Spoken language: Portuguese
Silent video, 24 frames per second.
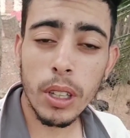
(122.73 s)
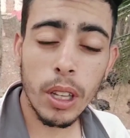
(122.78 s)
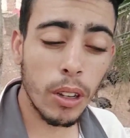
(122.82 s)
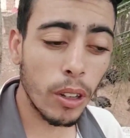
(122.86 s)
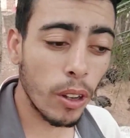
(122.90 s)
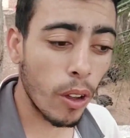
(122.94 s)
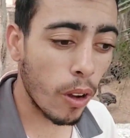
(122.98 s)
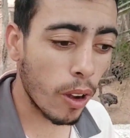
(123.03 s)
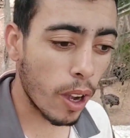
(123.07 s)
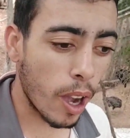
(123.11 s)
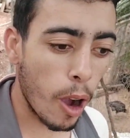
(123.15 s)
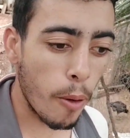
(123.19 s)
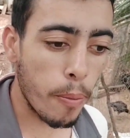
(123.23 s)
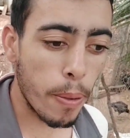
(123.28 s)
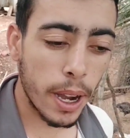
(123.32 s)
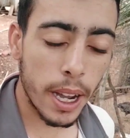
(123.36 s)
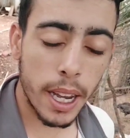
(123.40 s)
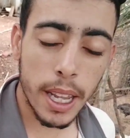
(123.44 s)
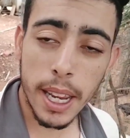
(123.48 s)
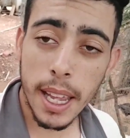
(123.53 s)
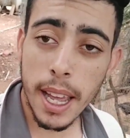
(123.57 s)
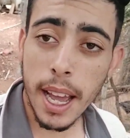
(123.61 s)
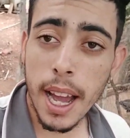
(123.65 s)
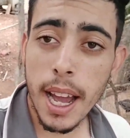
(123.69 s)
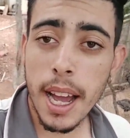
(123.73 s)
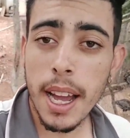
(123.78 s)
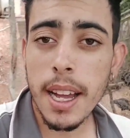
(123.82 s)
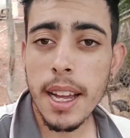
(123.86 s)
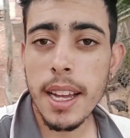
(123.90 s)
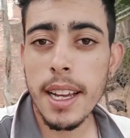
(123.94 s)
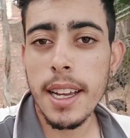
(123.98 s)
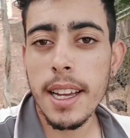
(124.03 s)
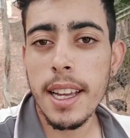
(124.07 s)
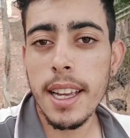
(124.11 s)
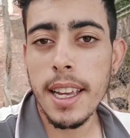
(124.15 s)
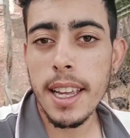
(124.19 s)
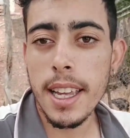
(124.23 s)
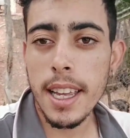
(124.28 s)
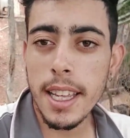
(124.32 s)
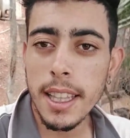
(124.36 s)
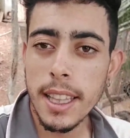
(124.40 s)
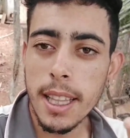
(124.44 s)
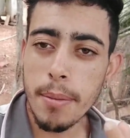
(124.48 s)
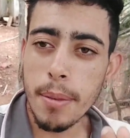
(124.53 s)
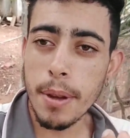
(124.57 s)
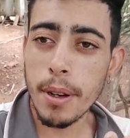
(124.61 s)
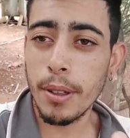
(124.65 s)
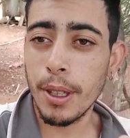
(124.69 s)
tenho local para criar
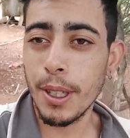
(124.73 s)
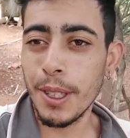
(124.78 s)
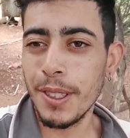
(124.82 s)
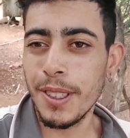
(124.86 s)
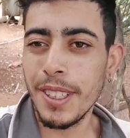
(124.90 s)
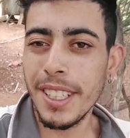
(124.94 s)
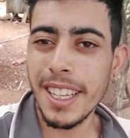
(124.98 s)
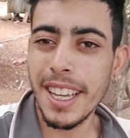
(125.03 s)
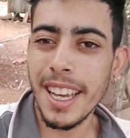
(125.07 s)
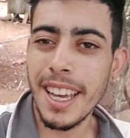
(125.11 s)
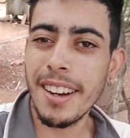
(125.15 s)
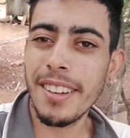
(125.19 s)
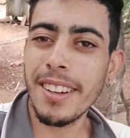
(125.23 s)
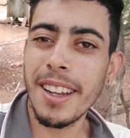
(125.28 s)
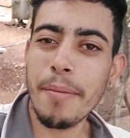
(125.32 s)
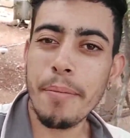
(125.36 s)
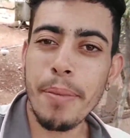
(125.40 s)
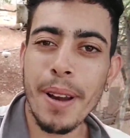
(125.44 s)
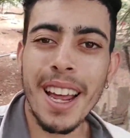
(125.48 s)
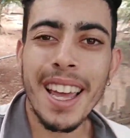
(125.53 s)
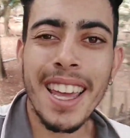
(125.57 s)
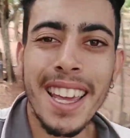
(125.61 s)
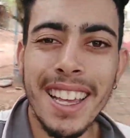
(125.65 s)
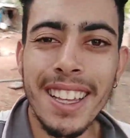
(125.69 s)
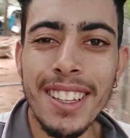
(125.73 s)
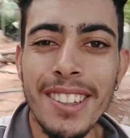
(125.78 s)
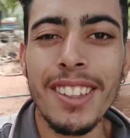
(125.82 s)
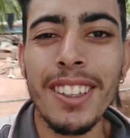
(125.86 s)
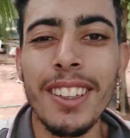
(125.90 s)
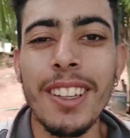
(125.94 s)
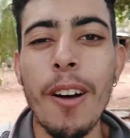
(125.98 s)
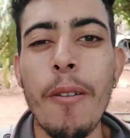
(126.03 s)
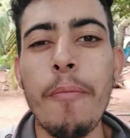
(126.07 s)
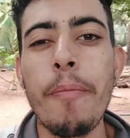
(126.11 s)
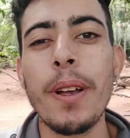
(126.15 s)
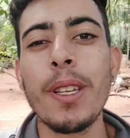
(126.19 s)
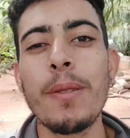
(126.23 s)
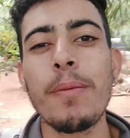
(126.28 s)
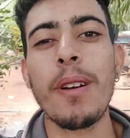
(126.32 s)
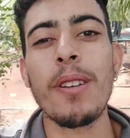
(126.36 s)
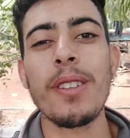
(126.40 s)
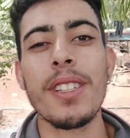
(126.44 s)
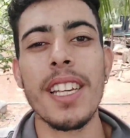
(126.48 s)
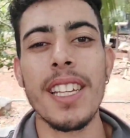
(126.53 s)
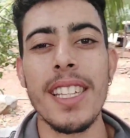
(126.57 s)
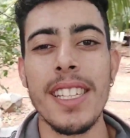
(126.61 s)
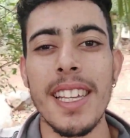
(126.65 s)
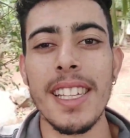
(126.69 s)
e também não tenho dinheiro né, para isso. Então peço
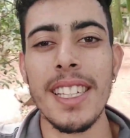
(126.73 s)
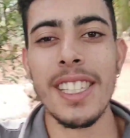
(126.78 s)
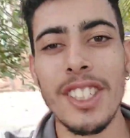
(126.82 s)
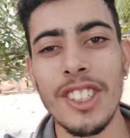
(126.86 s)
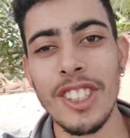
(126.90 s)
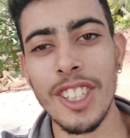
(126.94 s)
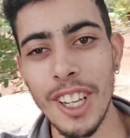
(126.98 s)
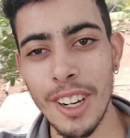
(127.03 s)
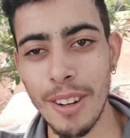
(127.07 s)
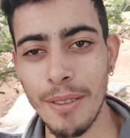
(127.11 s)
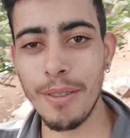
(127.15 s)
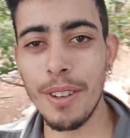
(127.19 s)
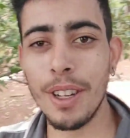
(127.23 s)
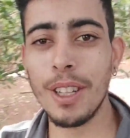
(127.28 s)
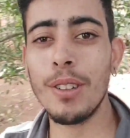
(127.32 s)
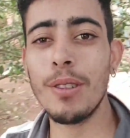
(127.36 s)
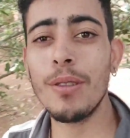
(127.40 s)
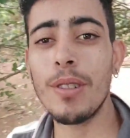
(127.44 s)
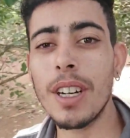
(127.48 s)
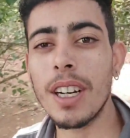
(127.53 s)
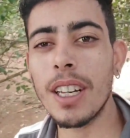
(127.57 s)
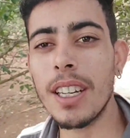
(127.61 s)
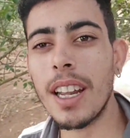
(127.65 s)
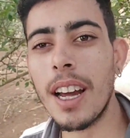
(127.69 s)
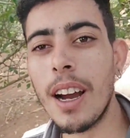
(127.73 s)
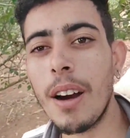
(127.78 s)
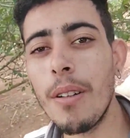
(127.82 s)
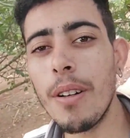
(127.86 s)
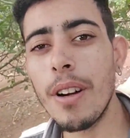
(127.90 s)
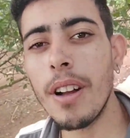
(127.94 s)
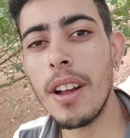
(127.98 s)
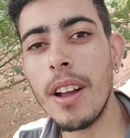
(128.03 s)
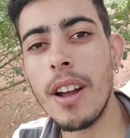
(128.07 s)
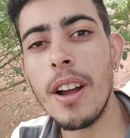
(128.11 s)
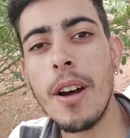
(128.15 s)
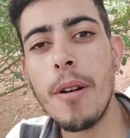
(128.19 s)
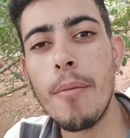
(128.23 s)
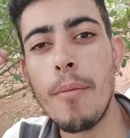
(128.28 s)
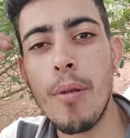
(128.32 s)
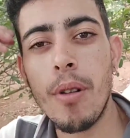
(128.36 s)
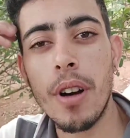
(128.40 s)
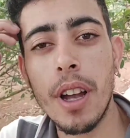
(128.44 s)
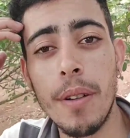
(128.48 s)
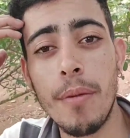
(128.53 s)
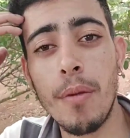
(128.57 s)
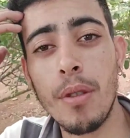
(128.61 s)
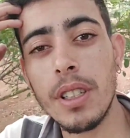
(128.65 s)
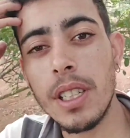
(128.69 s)
para vocês assistirem o vídeo do canal,
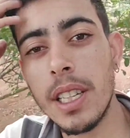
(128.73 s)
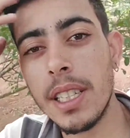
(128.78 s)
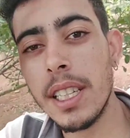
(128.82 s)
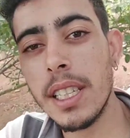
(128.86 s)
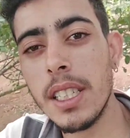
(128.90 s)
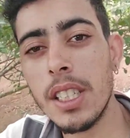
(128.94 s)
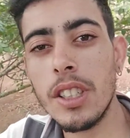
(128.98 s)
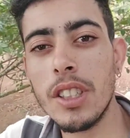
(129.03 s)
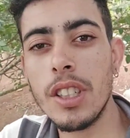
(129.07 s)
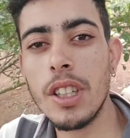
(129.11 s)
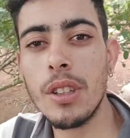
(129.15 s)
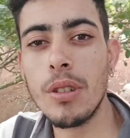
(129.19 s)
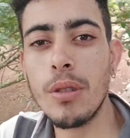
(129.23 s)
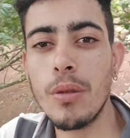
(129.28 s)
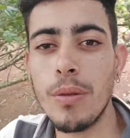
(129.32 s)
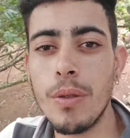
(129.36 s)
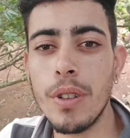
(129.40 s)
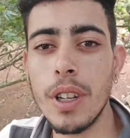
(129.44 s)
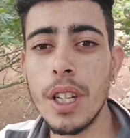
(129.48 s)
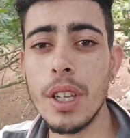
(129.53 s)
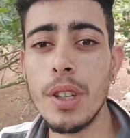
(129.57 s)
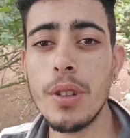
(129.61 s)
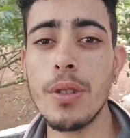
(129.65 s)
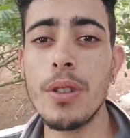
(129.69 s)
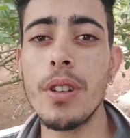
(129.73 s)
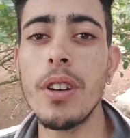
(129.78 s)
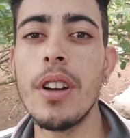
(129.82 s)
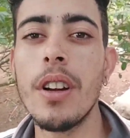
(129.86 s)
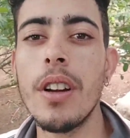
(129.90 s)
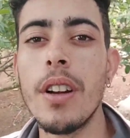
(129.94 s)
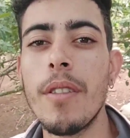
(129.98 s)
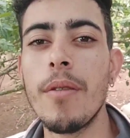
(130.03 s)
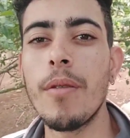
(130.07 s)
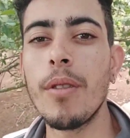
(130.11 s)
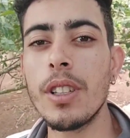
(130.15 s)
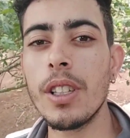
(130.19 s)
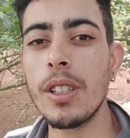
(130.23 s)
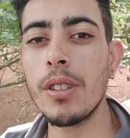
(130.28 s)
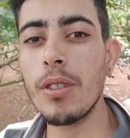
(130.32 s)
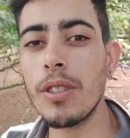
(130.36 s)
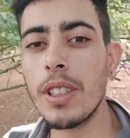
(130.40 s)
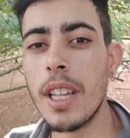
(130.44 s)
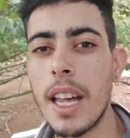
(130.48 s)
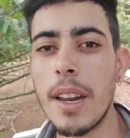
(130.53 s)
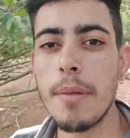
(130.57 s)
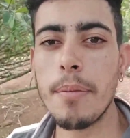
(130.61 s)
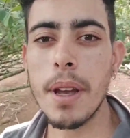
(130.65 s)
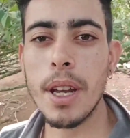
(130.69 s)
porque vocês assistindo o vídeo, vocês
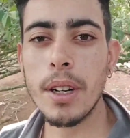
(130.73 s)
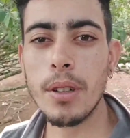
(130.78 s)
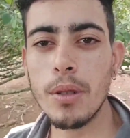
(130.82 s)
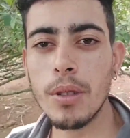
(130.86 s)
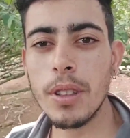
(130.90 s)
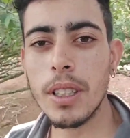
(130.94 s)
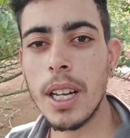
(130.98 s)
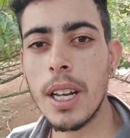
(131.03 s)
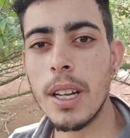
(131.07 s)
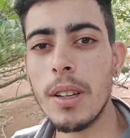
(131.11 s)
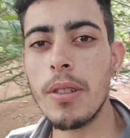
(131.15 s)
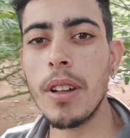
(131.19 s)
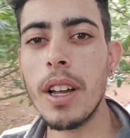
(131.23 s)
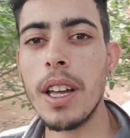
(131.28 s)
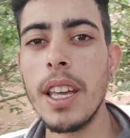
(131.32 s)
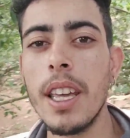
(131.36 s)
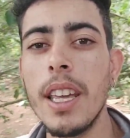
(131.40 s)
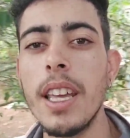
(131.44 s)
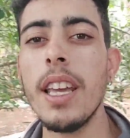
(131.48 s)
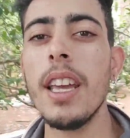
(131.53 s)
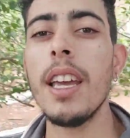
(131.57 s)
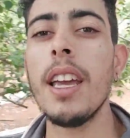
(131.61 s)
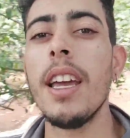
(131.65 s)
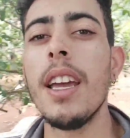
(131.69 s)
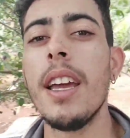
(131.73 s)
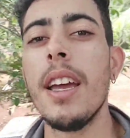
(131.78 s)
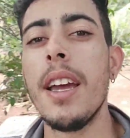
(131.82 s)
vão estarem me ajudando aí